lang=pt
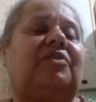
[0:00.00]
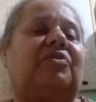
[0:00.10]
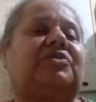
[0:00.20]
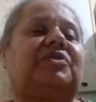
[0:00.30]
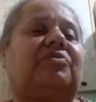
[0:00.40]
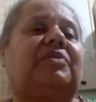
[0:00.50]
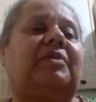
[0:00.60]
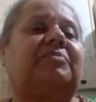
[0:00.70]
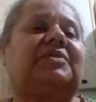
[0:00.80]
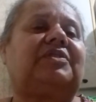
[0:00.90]
Nós não
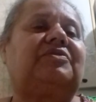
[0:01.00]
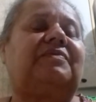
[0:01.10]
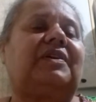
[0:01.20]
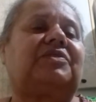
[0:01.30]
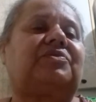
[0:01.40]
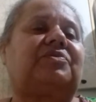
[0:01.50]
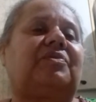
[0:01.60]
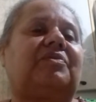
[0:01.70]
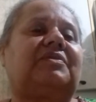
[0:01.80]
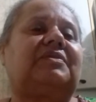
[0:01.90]
temos
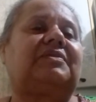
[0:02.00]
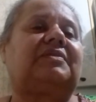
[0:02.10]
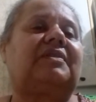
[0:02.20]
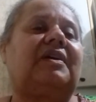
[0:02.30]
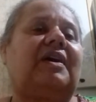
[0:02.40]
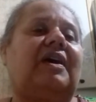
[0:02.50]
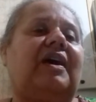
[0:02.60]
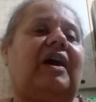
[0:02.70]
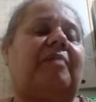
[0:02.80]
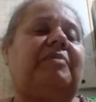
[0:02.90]
adivinhações.
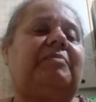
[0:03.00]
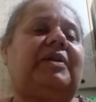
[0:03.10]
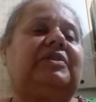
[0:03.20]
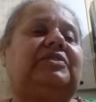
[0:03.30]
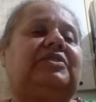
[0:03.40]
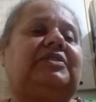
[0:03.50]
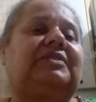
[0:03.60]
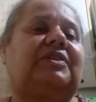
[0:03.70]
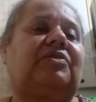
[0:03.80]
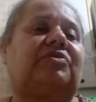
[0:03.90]
A Bíblia
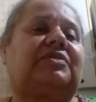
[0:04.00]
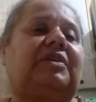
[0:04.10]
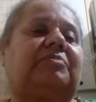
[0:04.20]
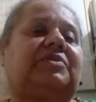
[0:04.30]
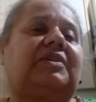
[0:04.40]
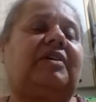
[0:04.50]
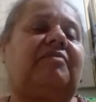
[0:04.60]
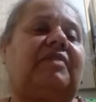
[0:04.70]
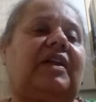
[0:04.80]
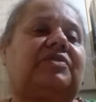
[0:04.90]
diz que nós temos
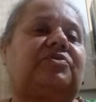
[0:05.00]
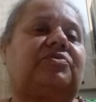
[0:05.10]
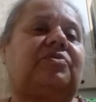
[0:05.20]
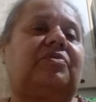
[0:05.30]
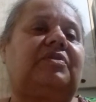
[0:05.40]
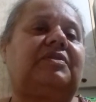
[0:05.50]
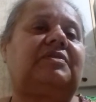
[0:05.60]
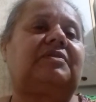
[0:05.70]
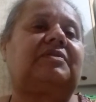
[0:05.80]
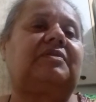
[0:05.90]

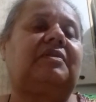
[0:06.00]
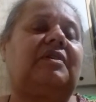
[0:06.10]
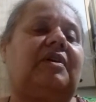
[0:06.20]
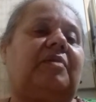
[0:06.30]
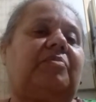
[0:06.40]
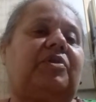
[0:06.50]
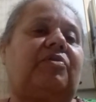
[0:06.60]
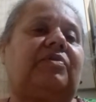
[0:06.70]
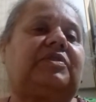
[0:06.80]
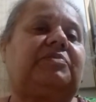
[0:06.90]
revelações
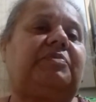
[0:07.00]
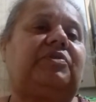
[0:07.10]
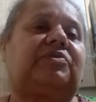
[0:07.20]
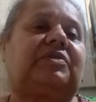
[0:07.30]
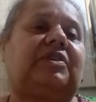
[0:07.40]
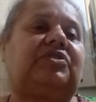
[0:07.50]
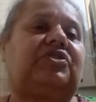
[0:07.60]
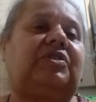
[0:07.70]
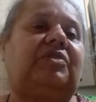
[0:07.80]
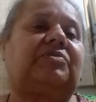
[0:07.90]
porque o Espírito
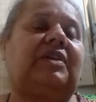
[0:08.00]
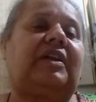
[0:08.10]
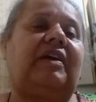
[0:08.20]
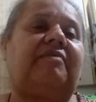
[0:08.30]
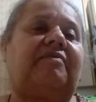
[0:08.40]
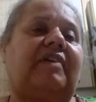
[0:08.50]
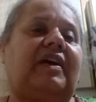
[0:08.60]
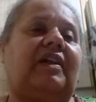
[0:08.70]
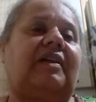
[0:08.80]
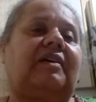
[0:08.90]
Santo de Deus ele
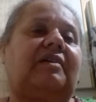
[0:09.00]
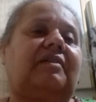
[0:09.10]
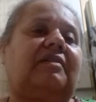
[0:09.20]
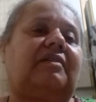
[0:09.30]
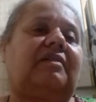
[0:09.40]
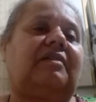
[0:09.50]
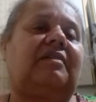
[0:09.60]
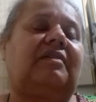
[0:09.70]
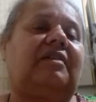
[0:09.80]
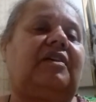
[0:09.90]
revela,
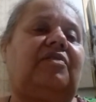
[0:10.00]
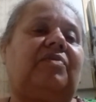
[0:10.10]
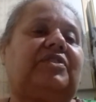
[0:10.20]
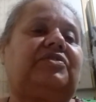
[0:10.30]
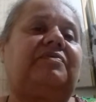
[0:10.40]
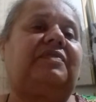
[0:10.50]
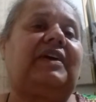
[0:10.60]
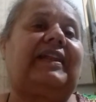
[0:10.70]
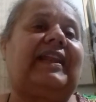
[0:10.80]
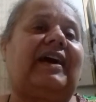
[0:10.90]
ele não
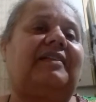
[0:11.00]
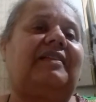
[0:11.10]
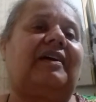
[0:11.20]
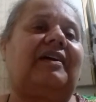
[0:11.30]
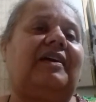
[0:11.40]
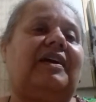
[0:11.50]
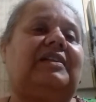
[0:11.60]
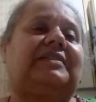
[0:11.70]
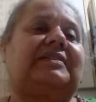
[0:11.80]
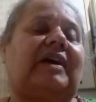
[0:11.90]
adivinha nada,
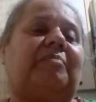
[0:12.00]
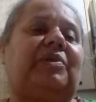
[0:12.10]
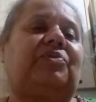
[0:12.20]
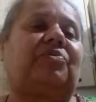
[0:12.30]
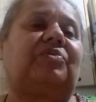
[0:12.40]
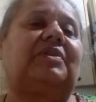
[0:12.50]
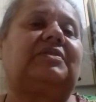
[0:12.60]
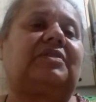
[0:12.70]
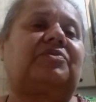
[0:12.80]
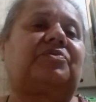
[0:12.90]
ele sabe
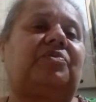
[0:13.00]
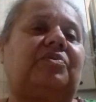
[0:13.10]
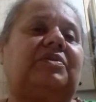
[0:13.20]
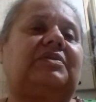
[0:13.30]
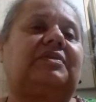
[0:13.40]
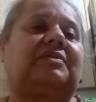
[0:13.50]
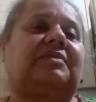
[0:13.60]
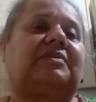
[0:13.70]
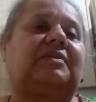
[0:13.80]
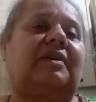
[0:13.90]
todas as
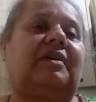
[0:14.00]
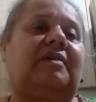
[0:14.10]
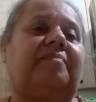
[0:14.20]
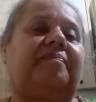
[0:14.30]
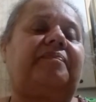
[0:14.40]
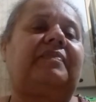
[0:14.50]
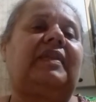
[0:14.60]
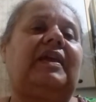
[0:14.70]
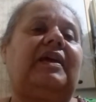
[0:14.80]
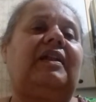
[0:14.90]
coisas, né?
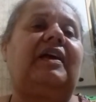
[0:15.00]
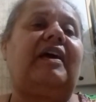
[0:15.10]
ele